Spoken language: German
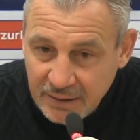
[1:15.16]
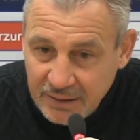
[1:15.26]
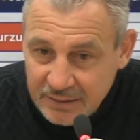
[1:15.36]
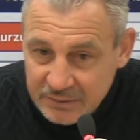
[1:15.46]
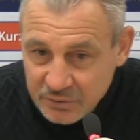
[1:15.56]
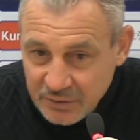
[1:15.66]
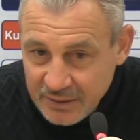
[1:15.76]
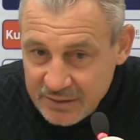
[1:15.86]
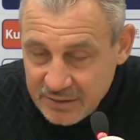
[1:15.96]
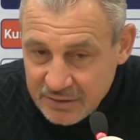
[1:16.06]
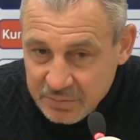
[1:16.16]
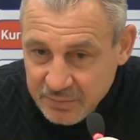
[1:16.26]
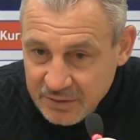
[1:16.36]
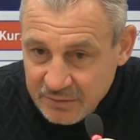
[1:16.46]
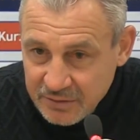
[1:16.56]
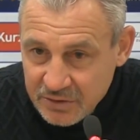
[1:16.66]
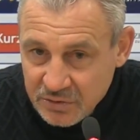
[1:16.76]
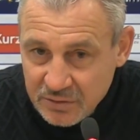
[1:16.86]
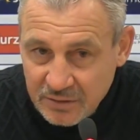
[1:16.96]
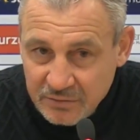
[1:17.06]
Also einziger Spieler, wie ich
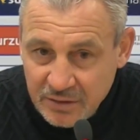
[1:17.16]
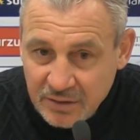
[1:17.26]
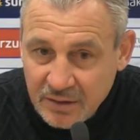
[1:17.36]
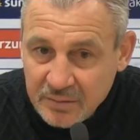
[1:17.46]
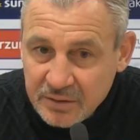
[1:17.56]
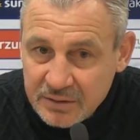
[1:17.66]
schon erwähnt habe,